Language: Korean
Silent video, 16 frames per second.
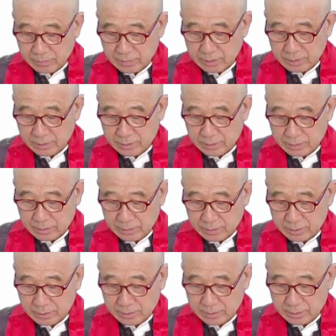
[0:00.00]
예, 예,
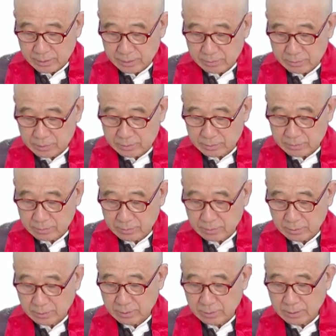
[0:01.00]
림은
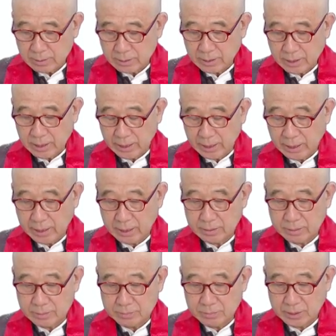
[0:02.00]
개,
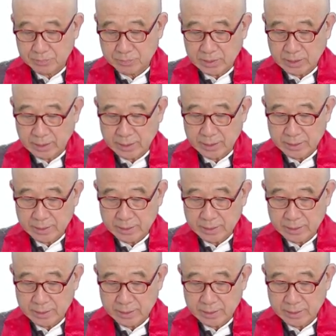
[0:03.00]
법계.